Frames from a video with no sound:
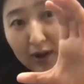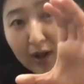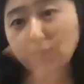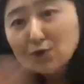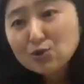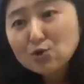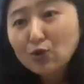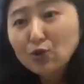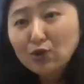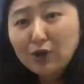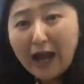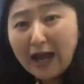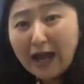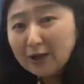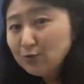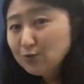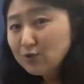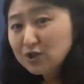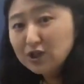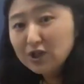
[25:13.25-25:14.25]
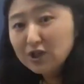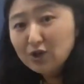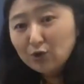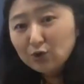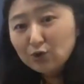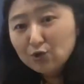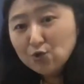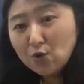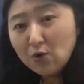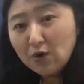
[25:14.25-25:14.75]
손을 안 움직이고도
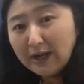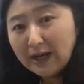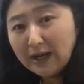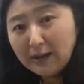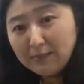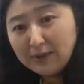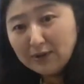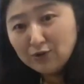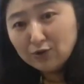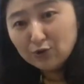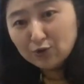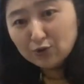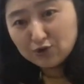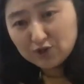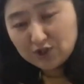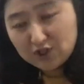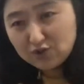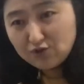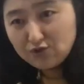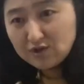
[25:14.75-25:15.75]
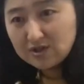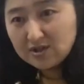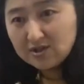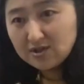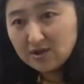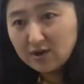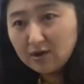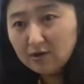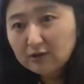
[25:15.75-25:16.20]
손가락만으로도 칠 수 있어요.